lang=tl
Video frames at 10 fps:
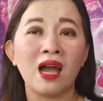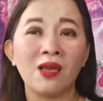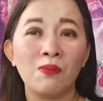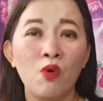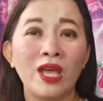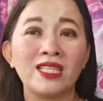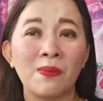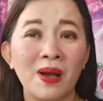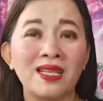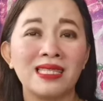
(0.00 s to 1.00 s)
ang aking buhay sa
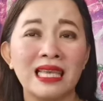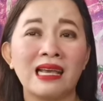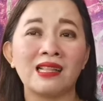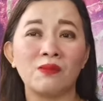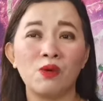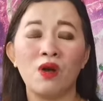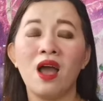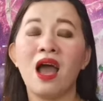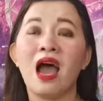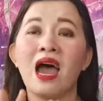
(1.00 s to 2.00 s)
pagsikat mo.
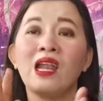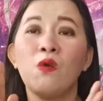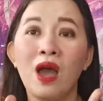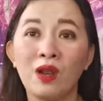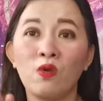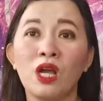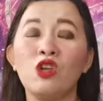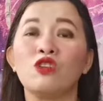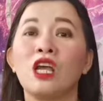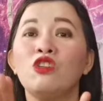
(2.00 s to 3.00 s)
Araw-araw
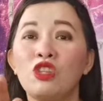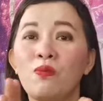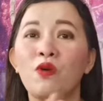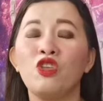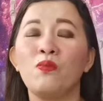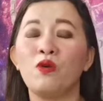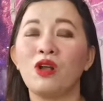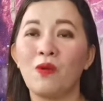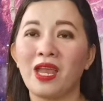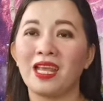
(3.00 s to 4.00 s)
ganon, ganon din po inyo
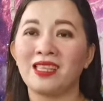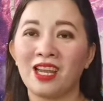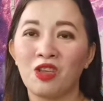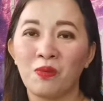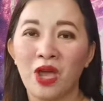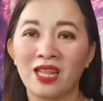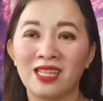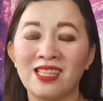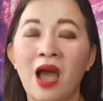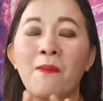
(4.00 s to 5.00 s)
pong gawin. Itry niyo po yan
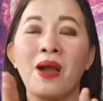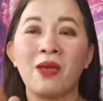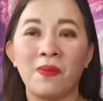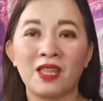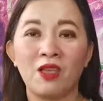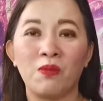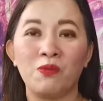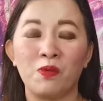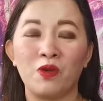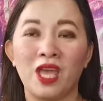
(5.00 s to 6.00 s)
at napaka-epektibo
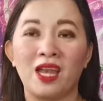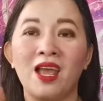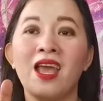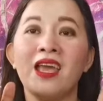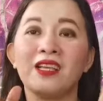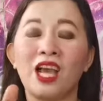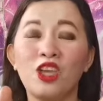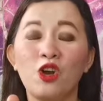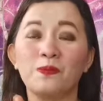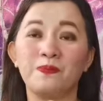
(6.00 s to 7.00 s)
po niya.
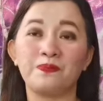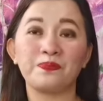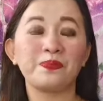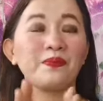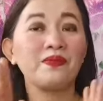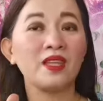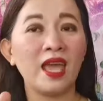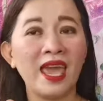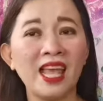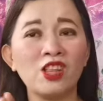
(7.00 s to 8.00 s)
Ngayon,
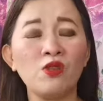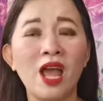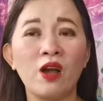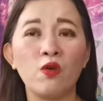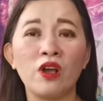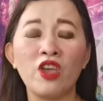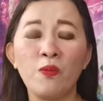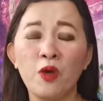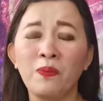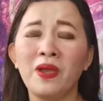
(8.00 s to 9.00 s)
Eto na, kung
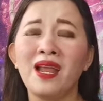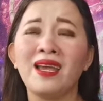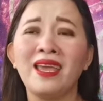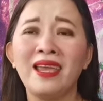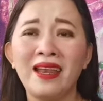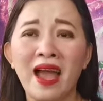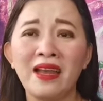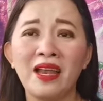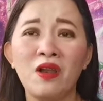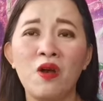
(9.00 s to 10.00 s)
kayo po'y
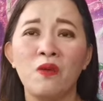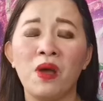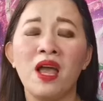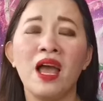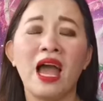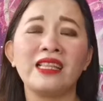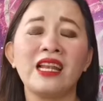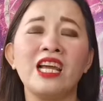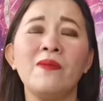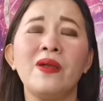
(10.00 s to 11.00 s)
pinanghihinaan ng loob, ay
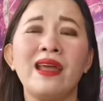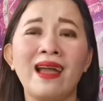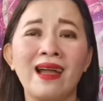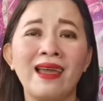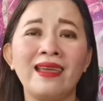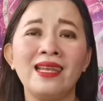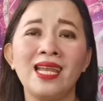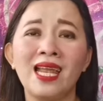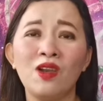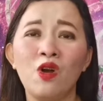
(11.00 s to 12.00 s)
talaga naman
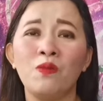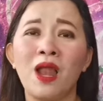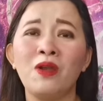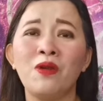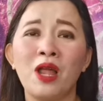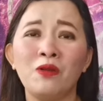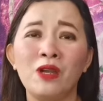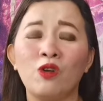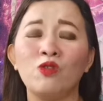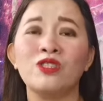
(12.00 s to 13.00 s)
nakakahina ng loob, lalo-lalo
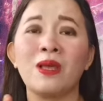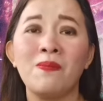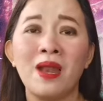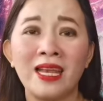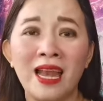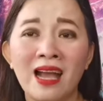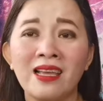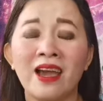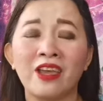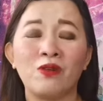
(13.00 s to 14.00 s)
na kung sablay
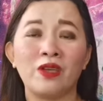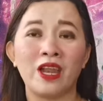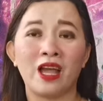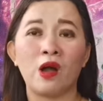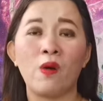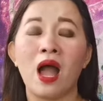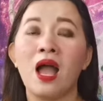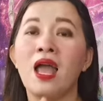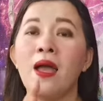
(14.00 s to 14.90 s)
lagi ang inyong ginagawa.